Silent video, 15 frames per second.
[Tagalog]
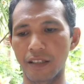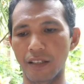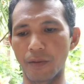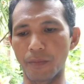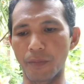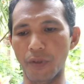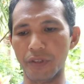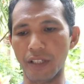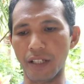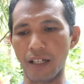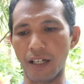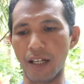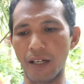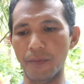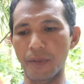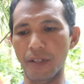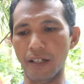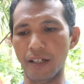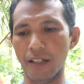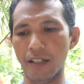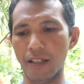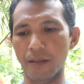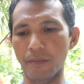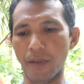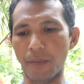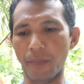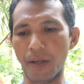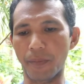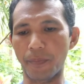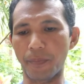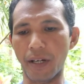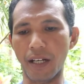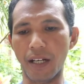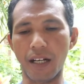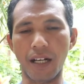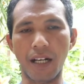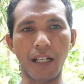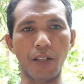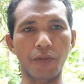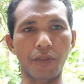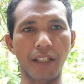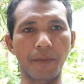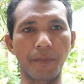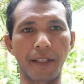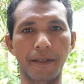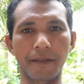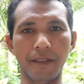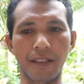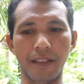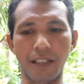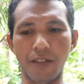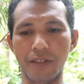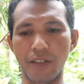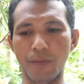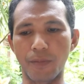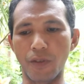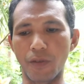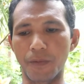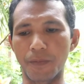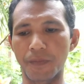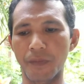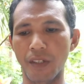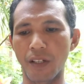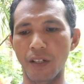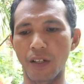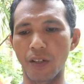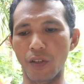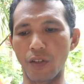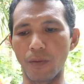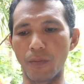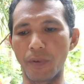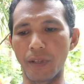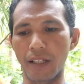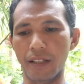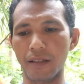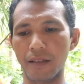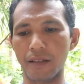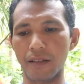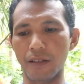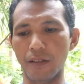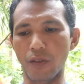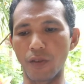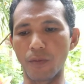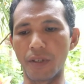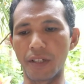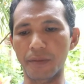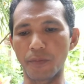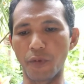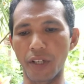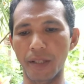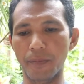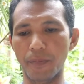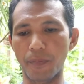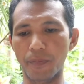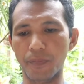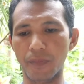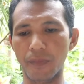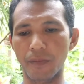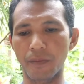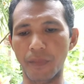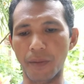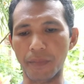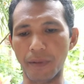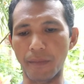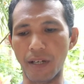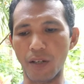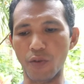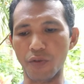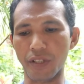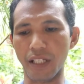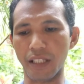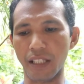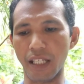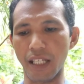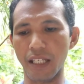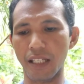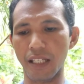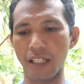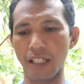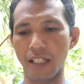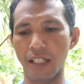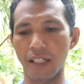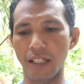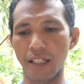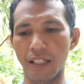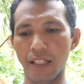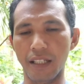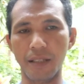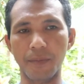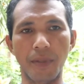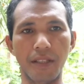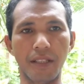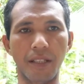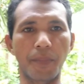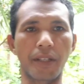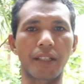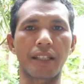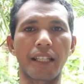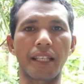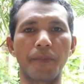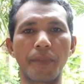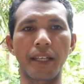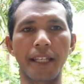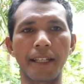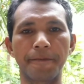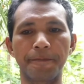Music Lover, Mapagpalang Araw TV, at sa bro, Robert, Robert Win, Tabaco City, Espicipin TV,